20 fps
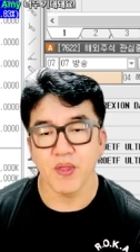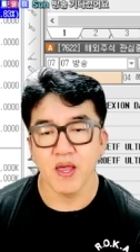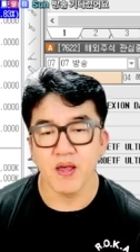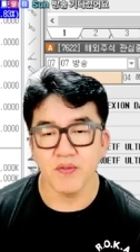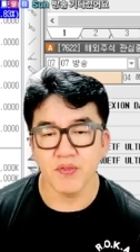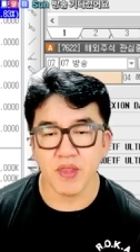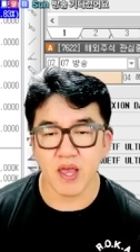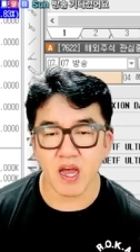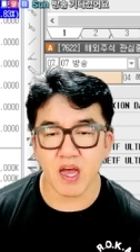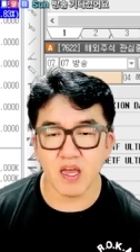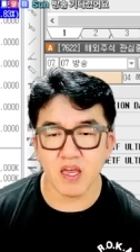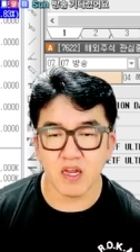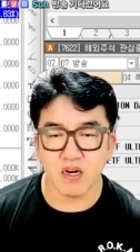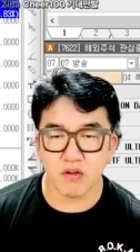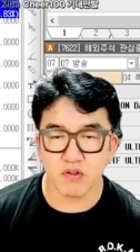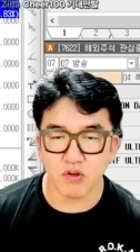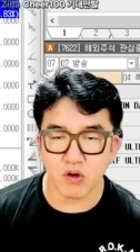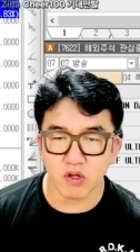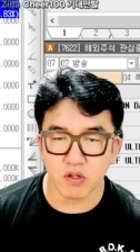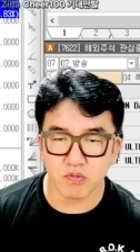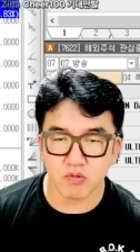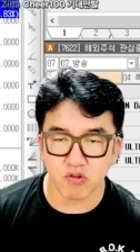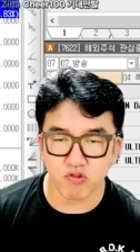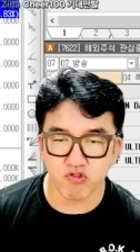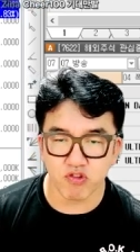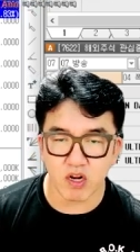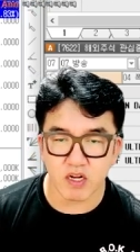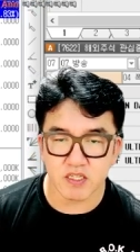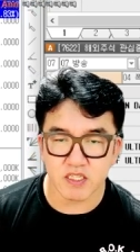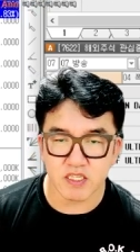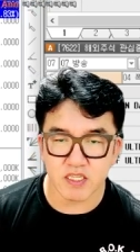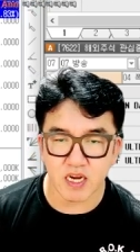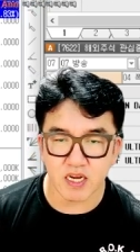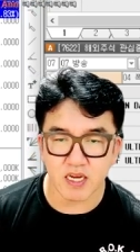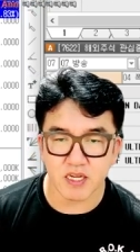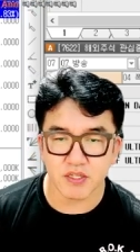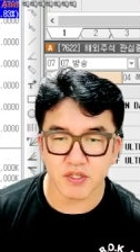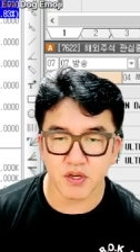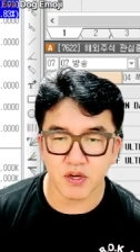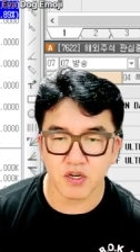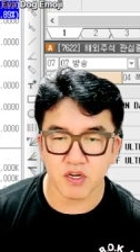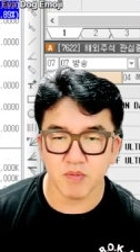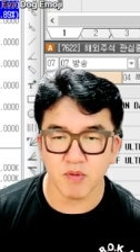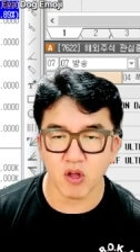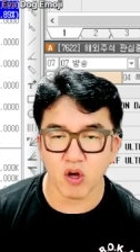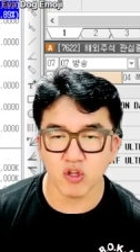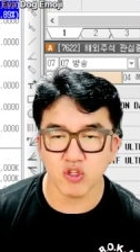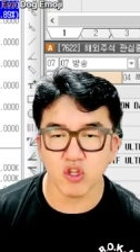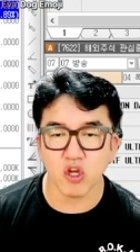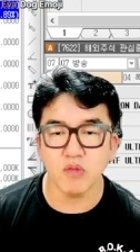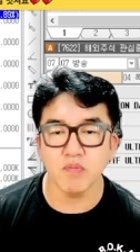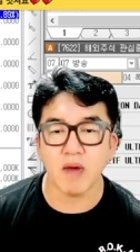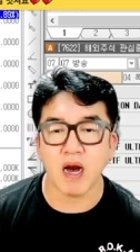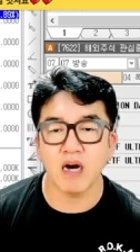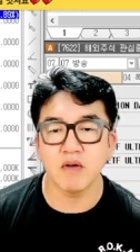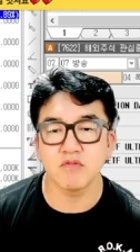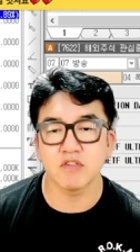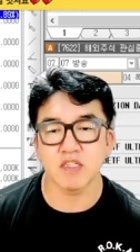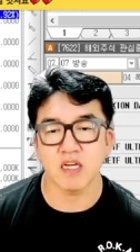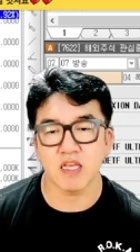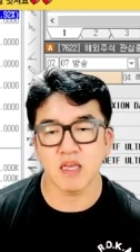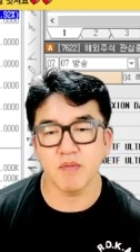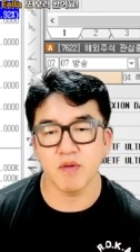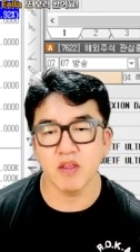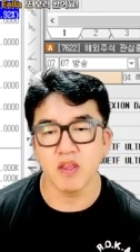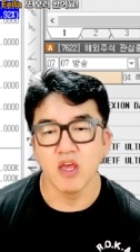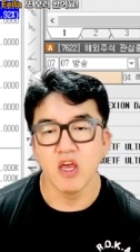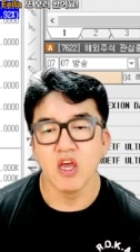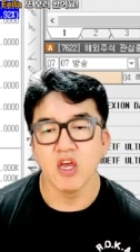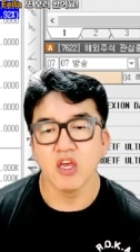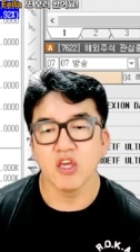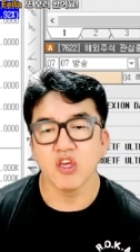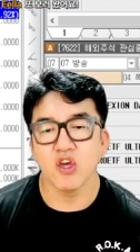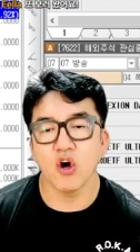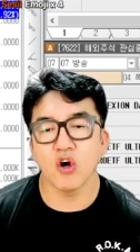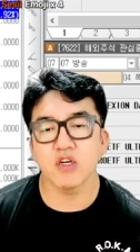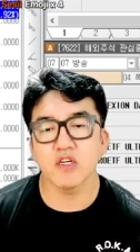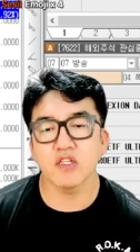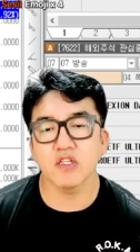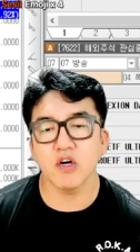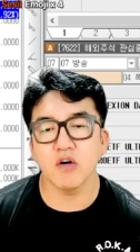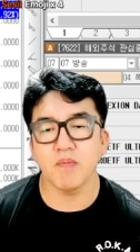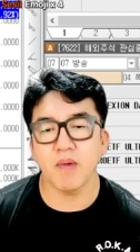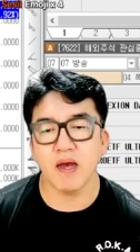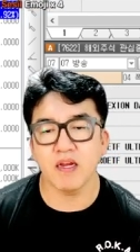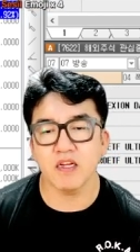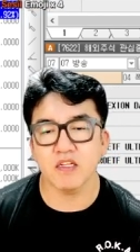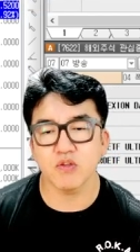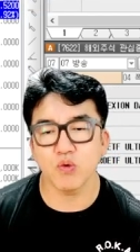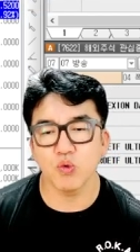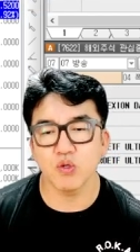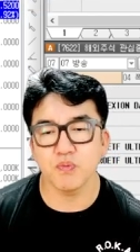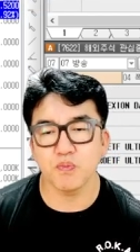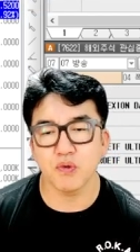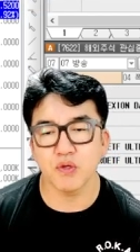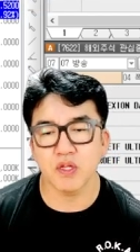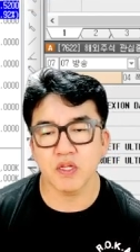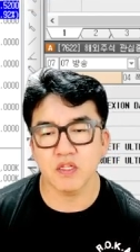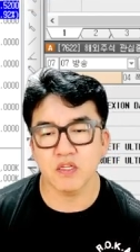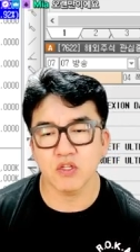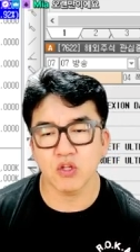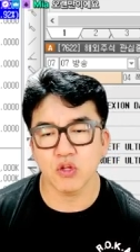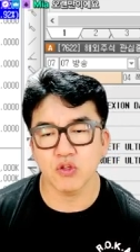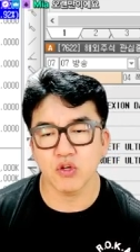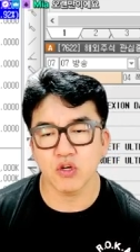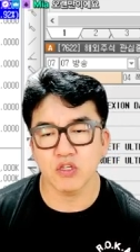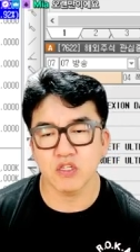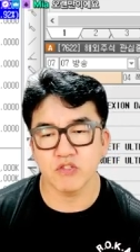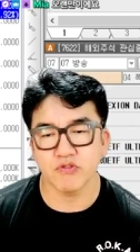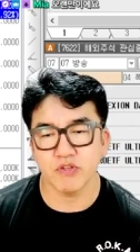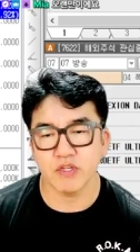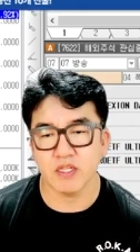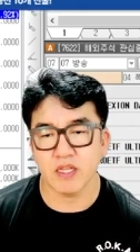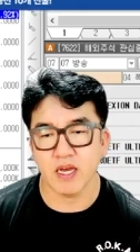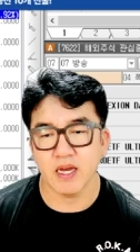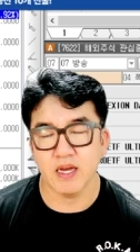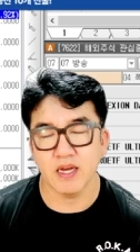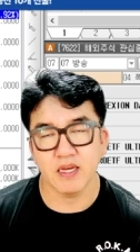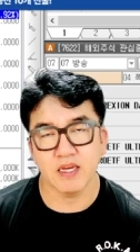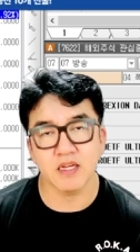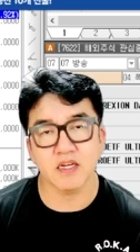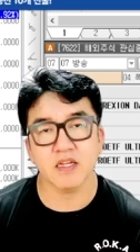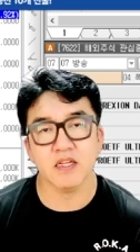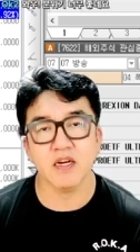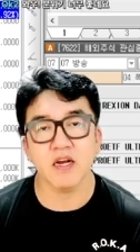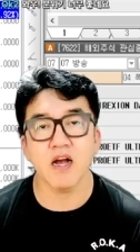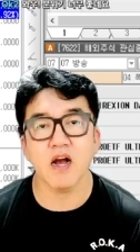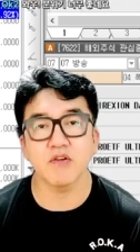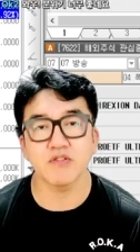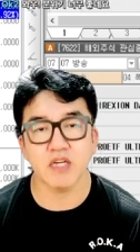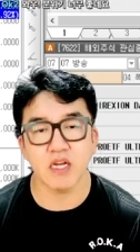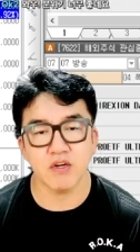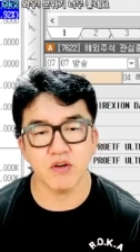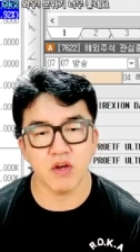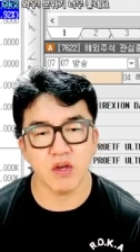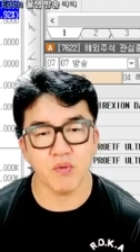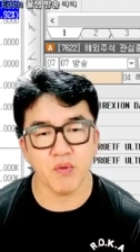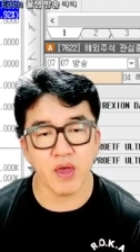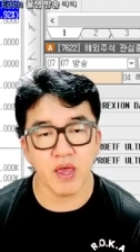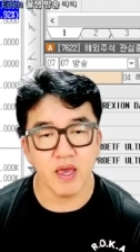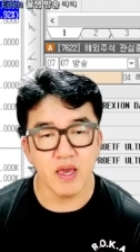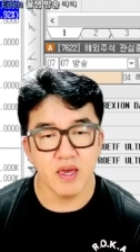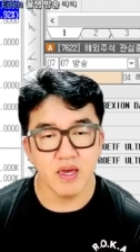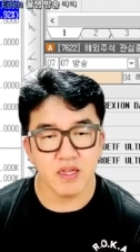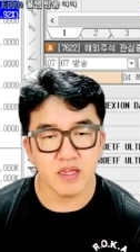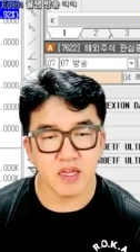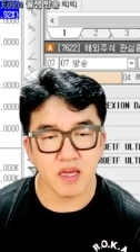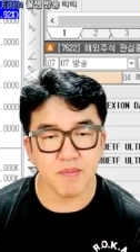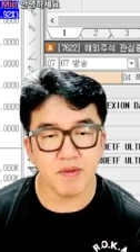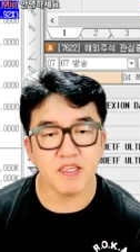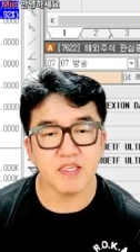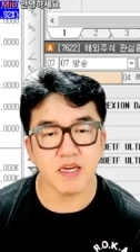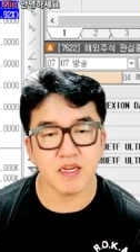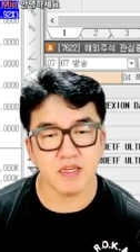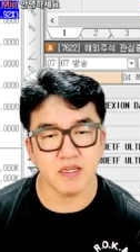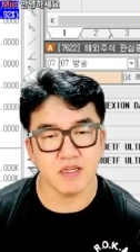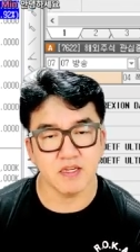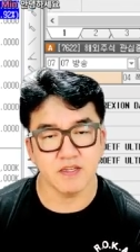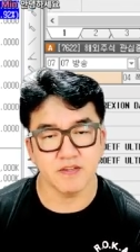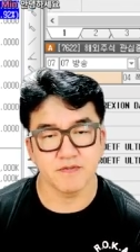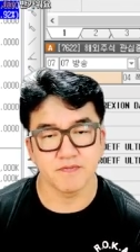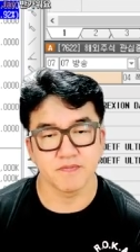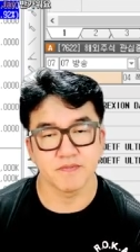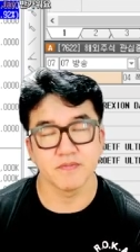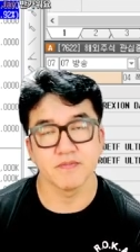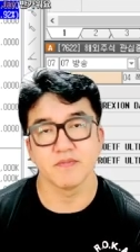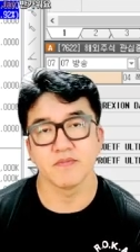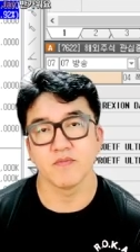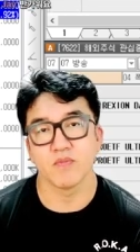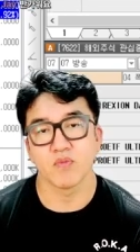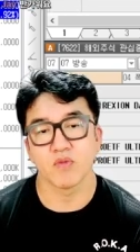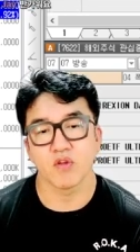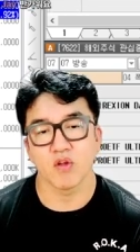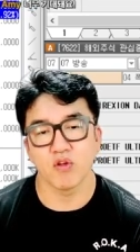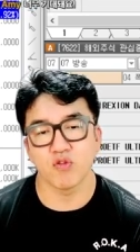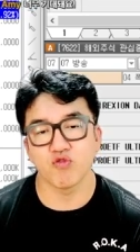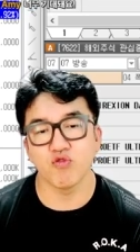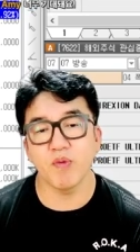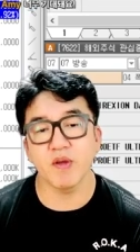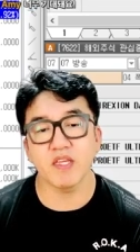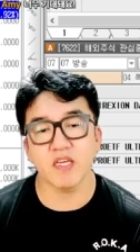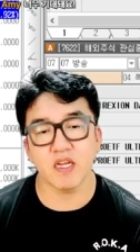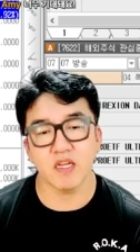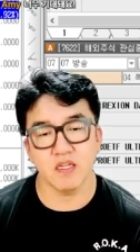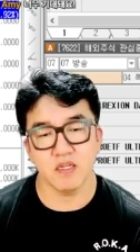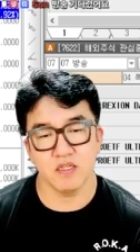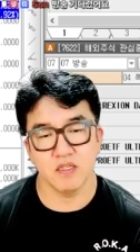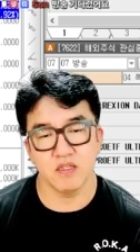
내가 예를 들어서 여기서부터 투자를 시작했어요. 그러면 어떤 마음으로 사냐면 여기서 마이너스 50%더 떨어질 수 있다. 이렇게 생각하고 사는 거예요. 왜? 3배짜리는. 두 배짜리는